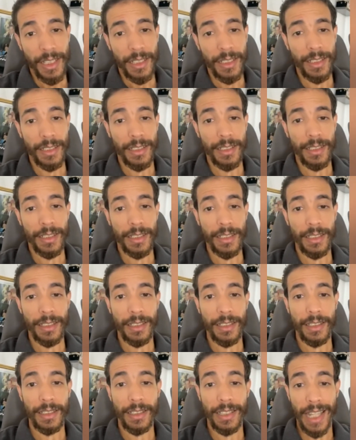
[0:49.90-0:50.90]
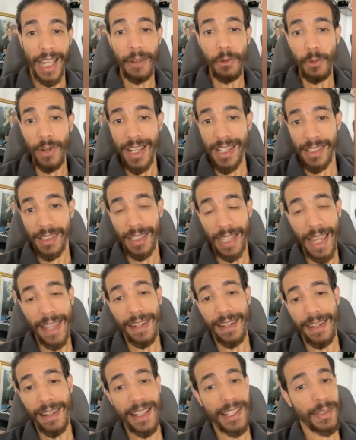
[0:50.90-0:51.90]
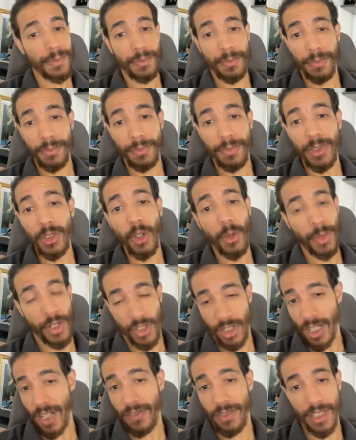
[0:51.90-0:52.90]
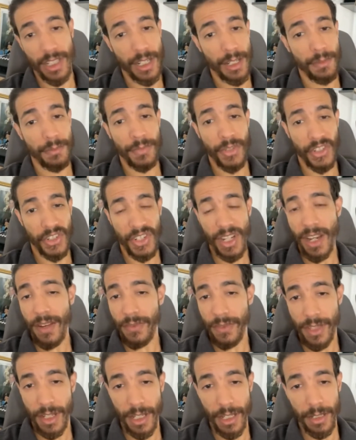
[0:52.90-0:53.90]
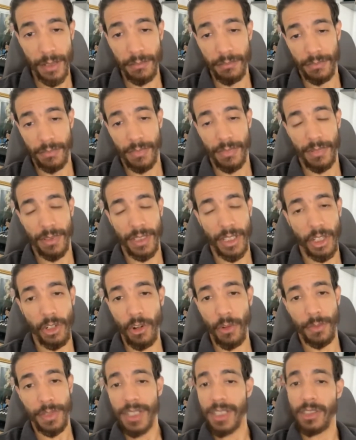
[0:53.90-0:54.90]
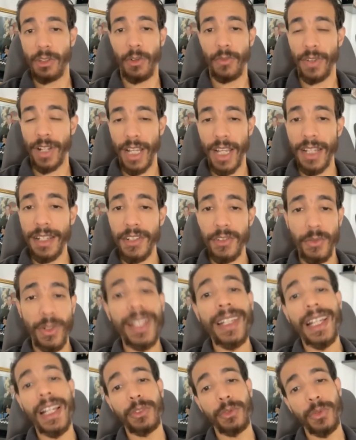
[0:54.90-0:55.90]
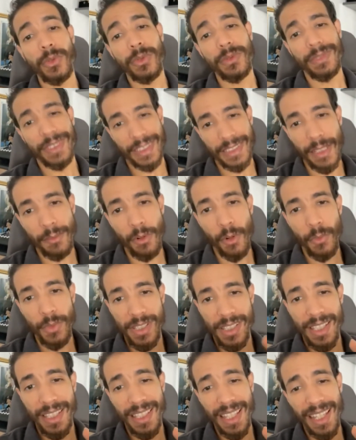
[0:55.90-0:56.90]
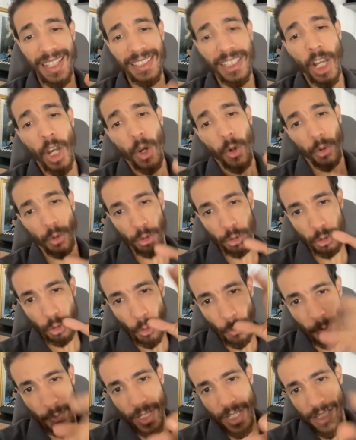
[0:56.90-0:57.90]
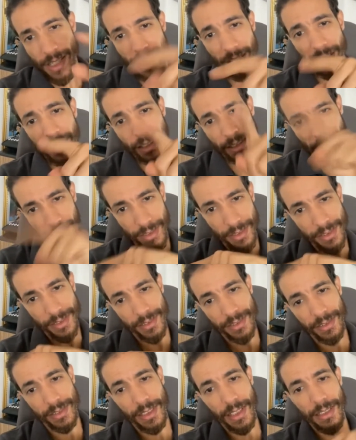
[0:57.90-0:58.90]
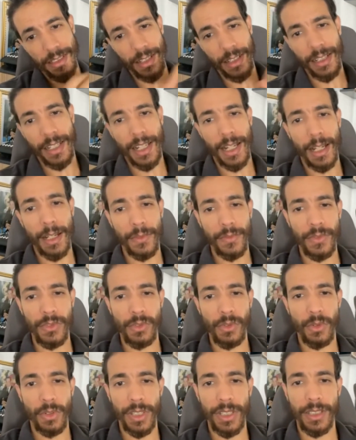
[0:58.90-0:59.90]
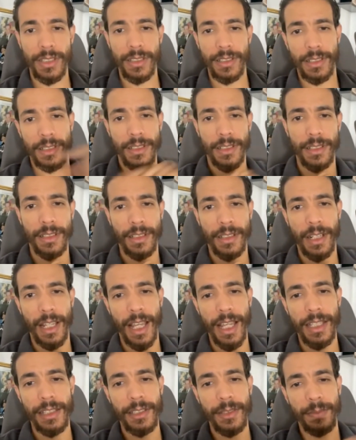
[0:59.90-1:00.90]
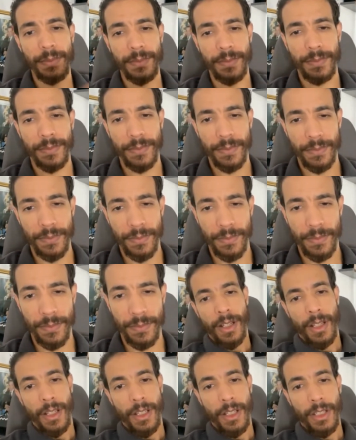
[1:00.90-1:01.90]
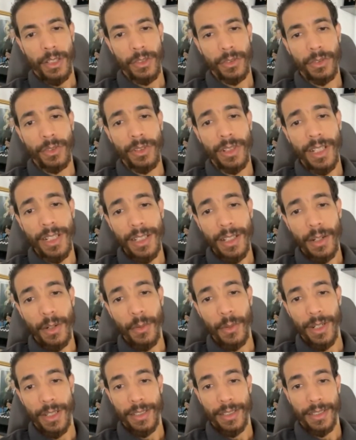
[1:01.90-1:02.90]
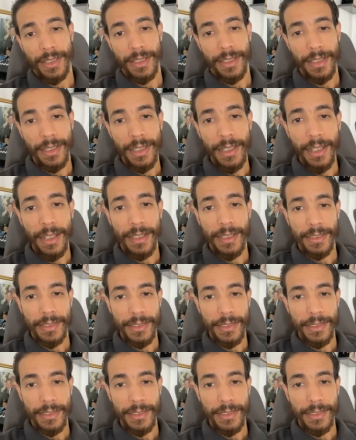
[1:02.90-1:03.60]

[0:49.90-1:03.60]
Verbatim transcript: آه، كانوا ناس كاينين ناس بداو ب 10000 درهم ب 20000 درهم الاي كوميرس في الخليج ولكن هادو نعتبرهم استثناءات وعندهم ميزه غادي نهضر عليها في ستوري القادم دونك الاخوان الى